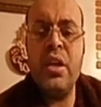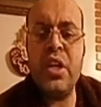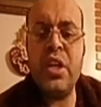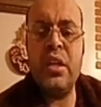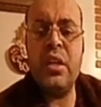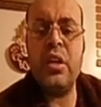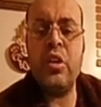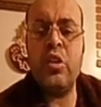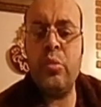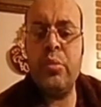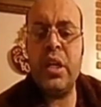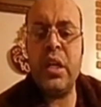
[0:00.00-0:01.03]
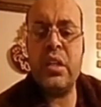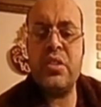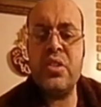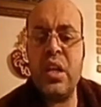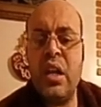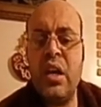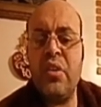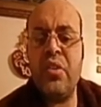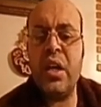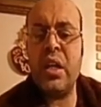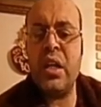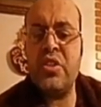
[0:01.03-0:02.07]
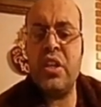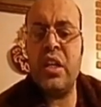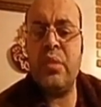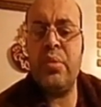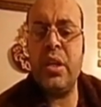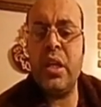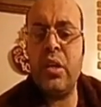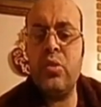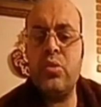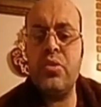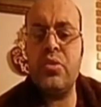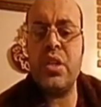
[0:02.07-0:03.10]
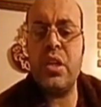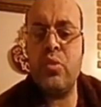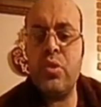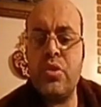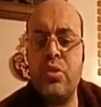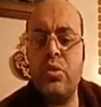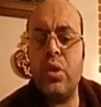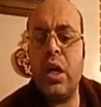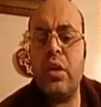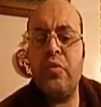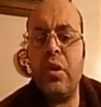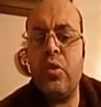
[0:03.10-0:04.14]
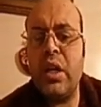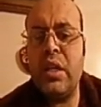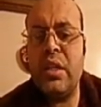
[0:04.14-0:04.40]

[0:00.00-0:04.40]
جيدا ومن أكثر الآثار الجانبية حدوثا وشيوعا فور